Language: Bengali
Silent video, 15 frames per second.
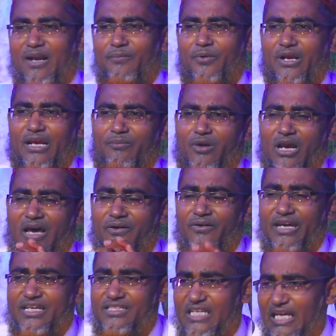তারপরে
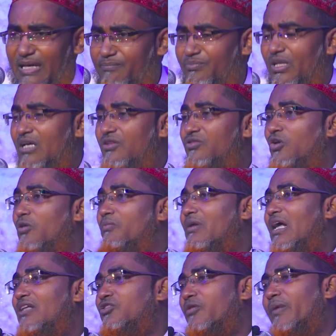বলা হয়েছে
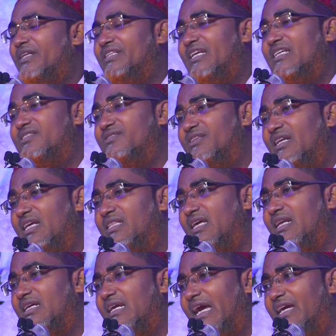তোমরা তোমাদের
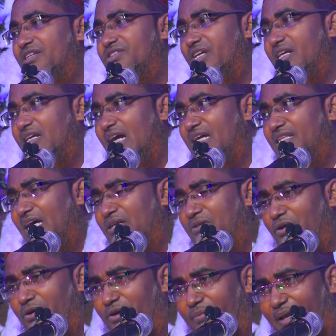স্ত্রীদেরকে এই শিক্ষা
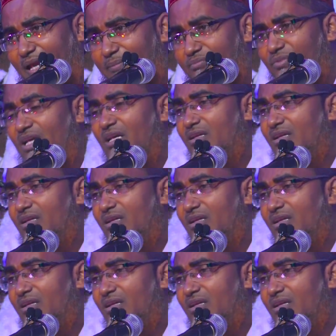দান করবে